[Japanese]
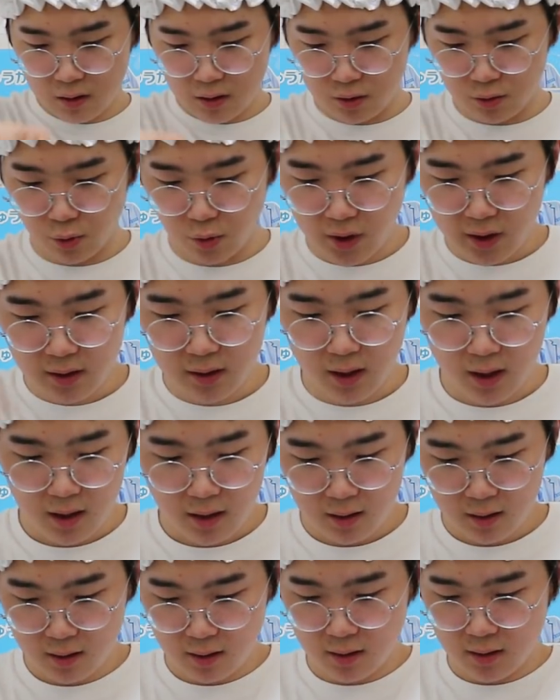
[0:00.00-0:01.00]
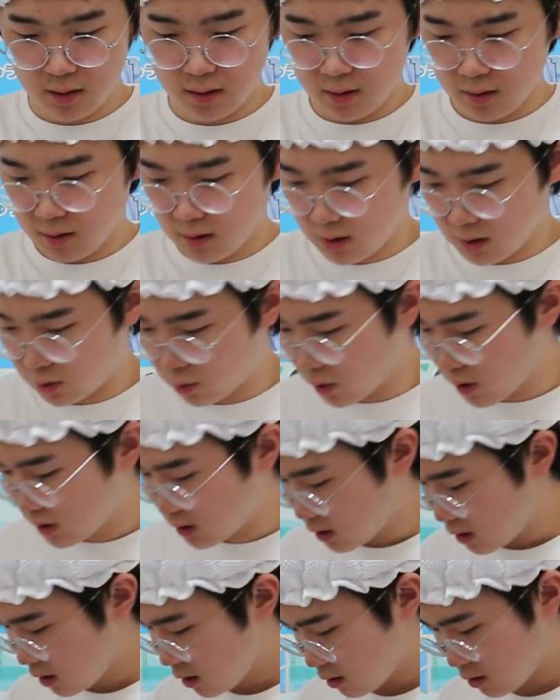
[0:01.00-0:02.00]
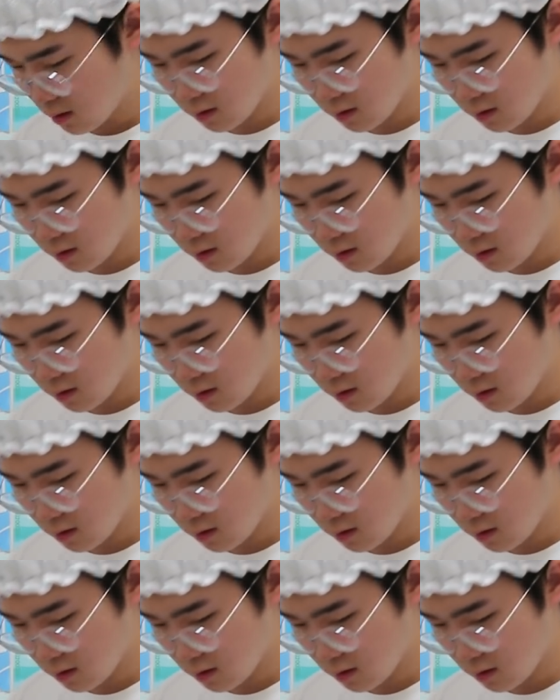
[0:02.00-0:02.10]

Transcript: どうやってどうやって